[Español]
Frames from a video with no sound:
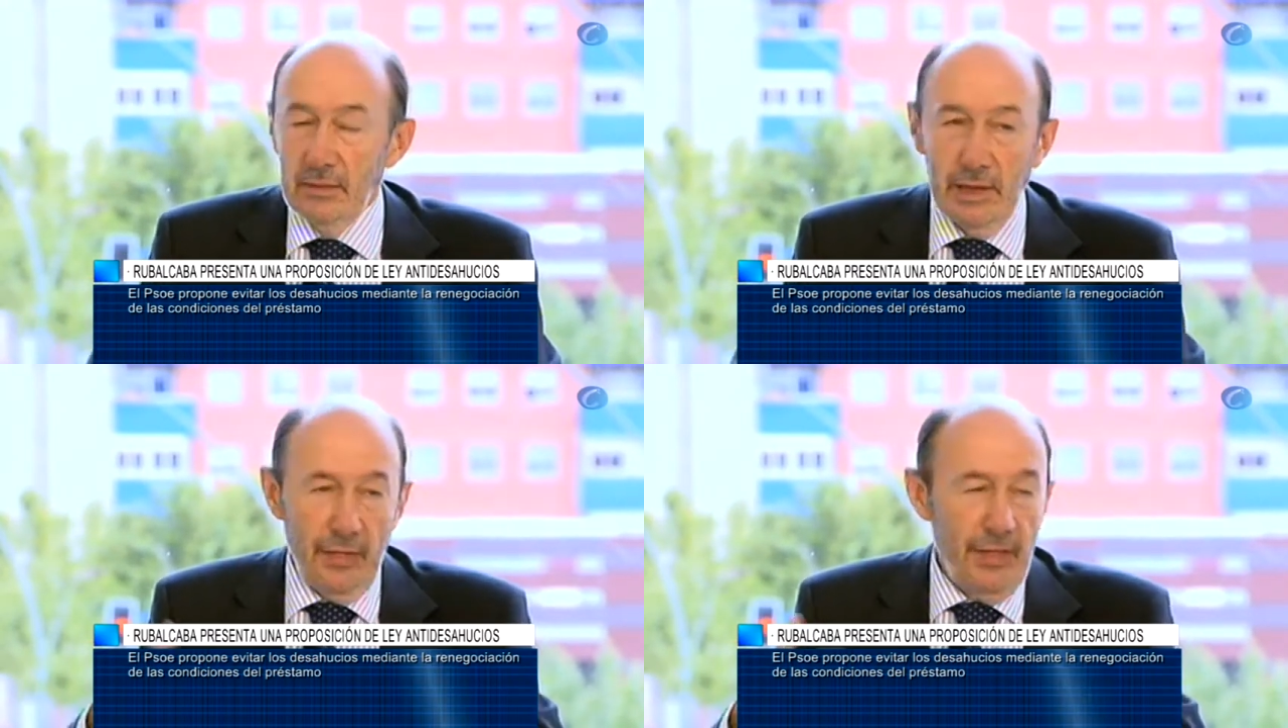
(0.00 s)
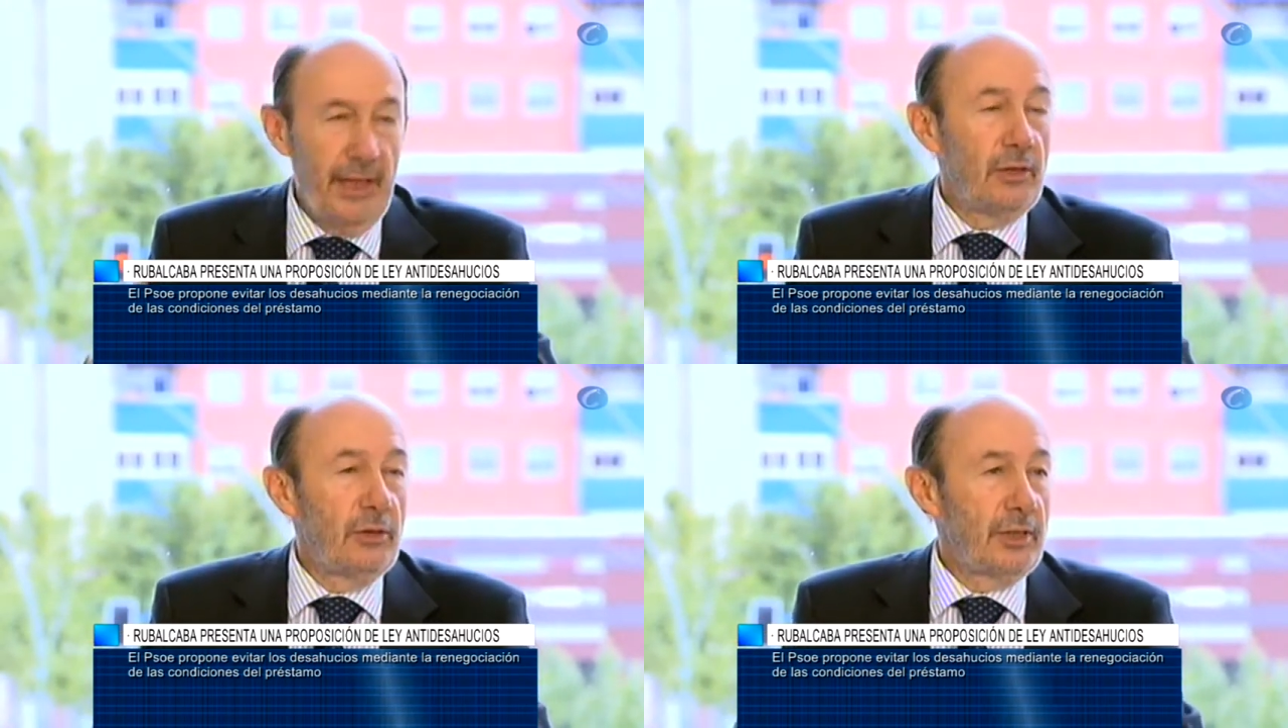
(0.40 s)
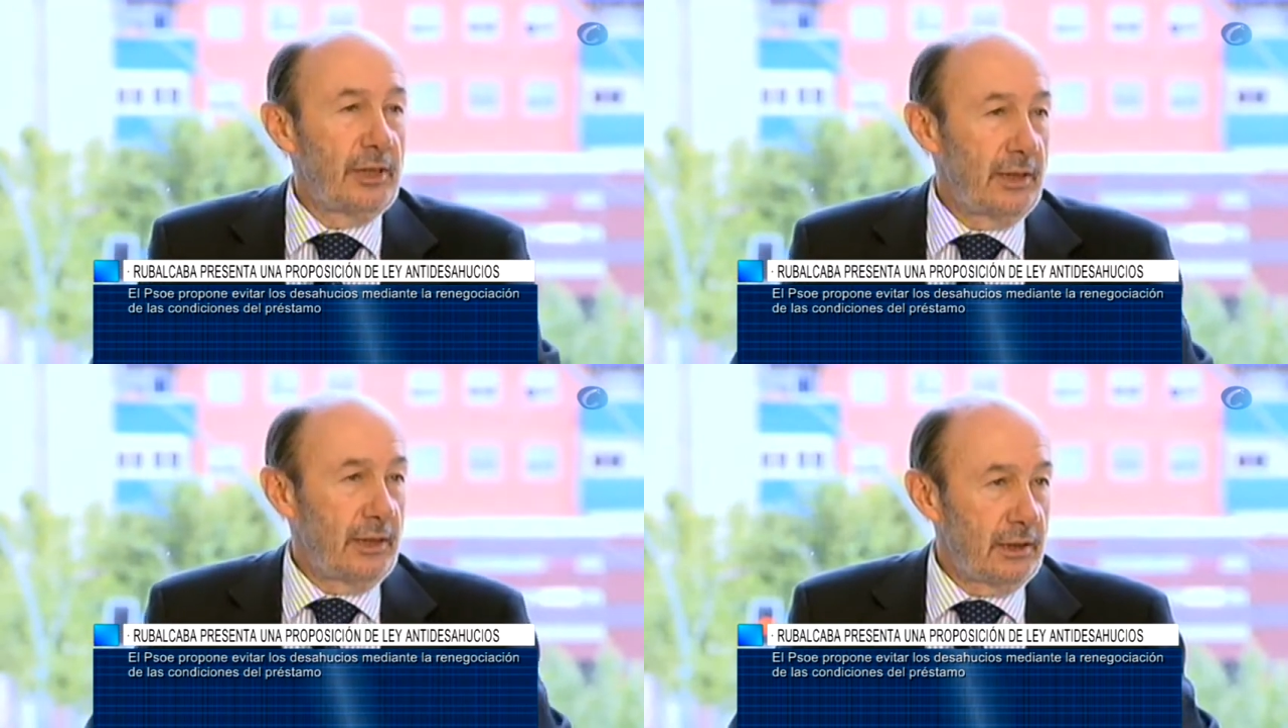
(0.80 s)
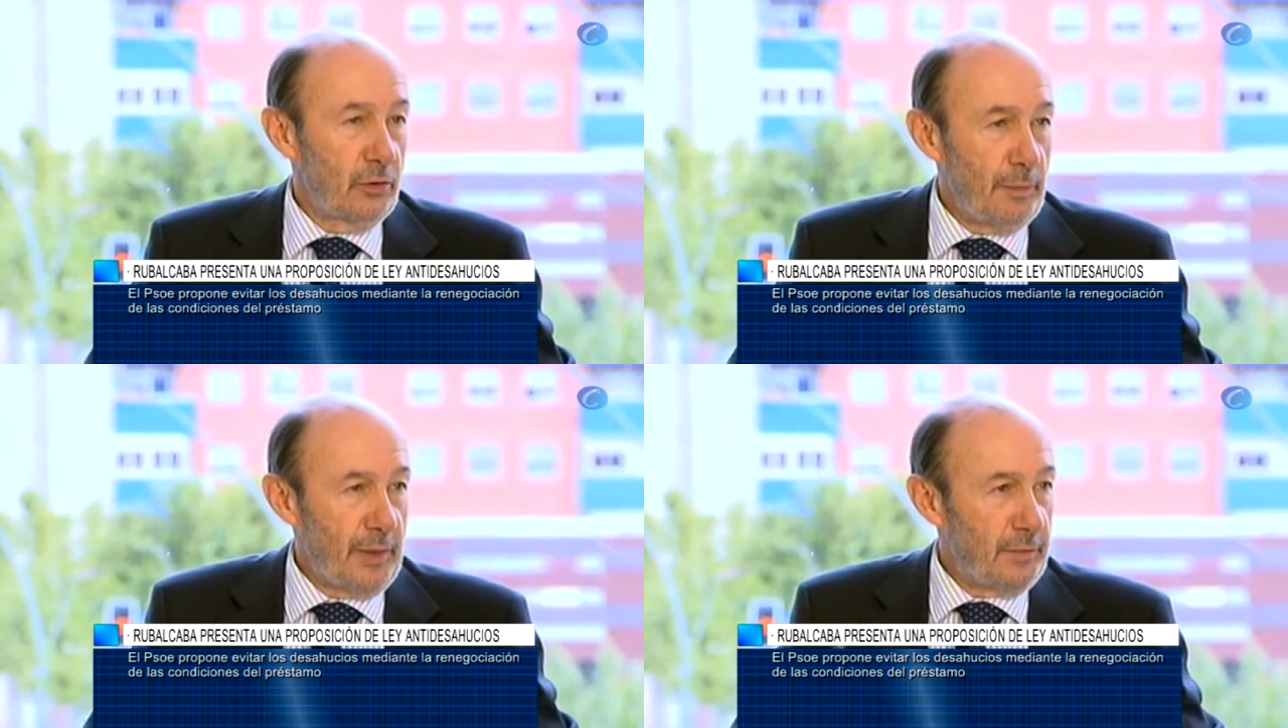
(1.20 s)
creciendo y
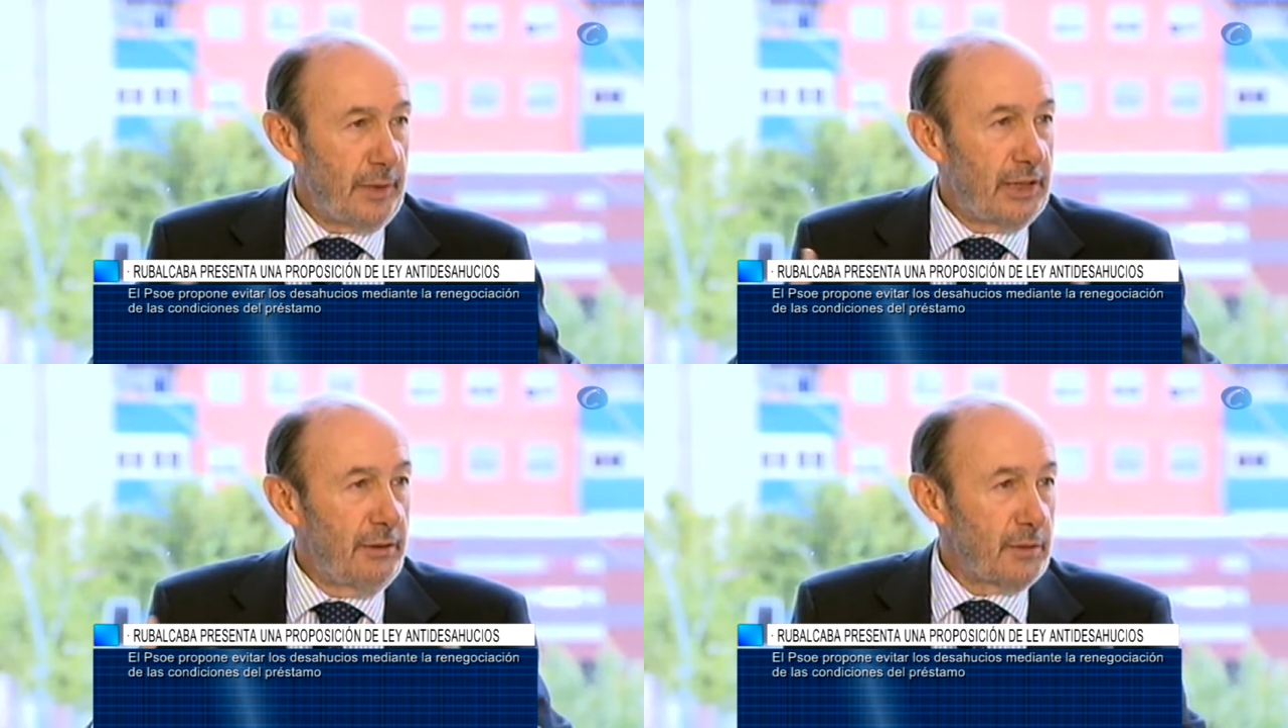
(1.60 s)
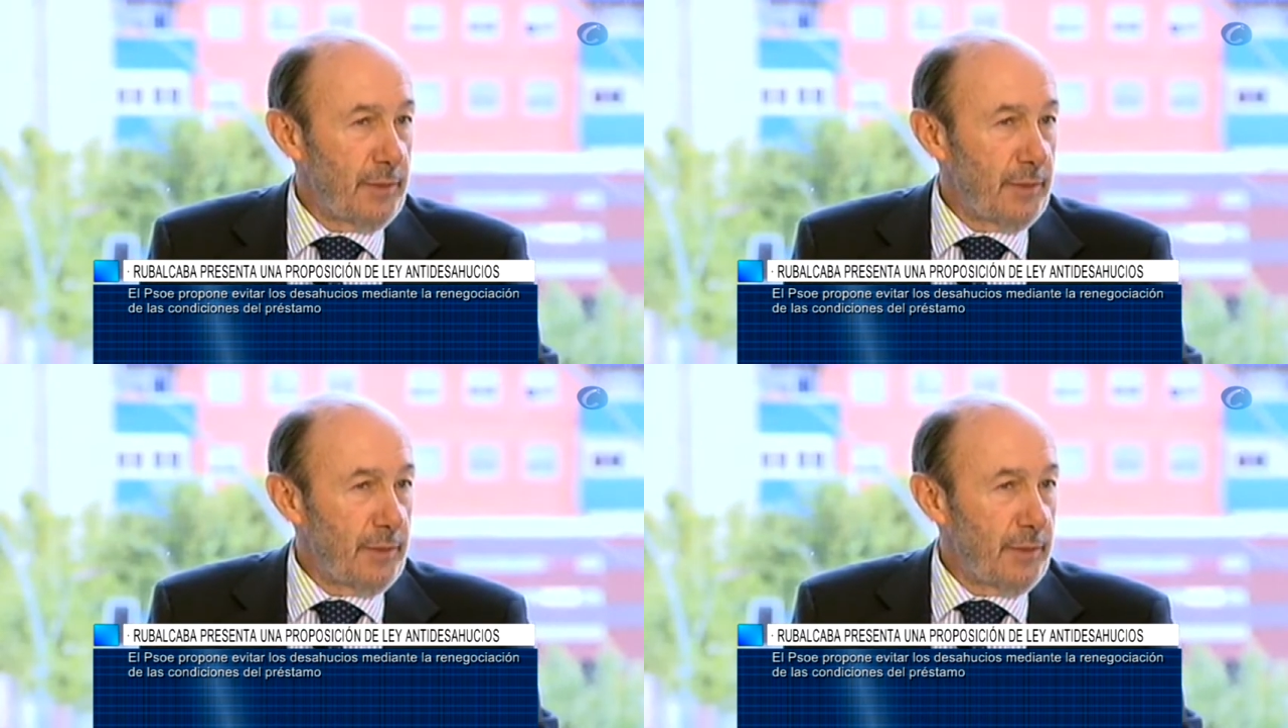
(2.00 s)
sus perspectivas